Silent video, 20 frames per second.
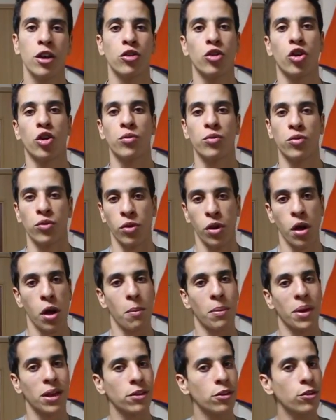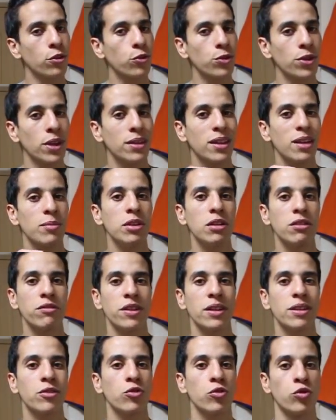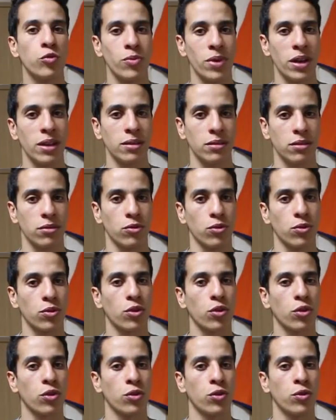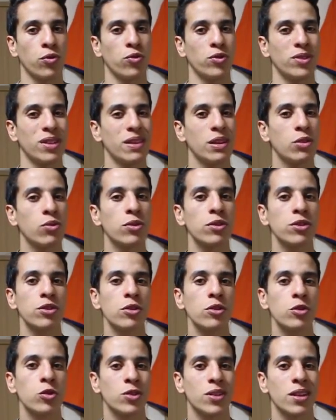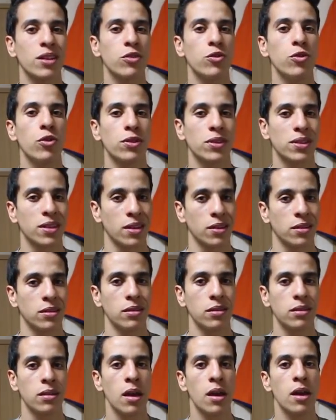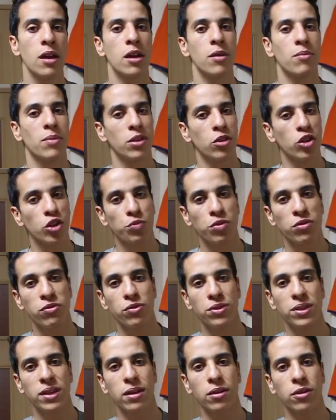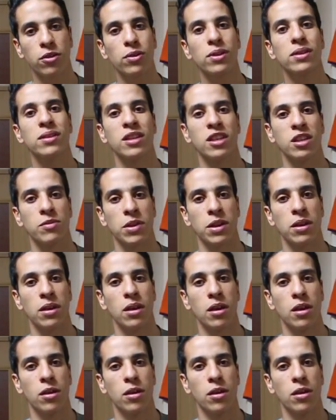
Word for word: Non, bon, maintenant qu'on a établi en fait une base, donc euh, vous avez conscience de cette nuance qui existe, maintenant je peux vous dire que les animés,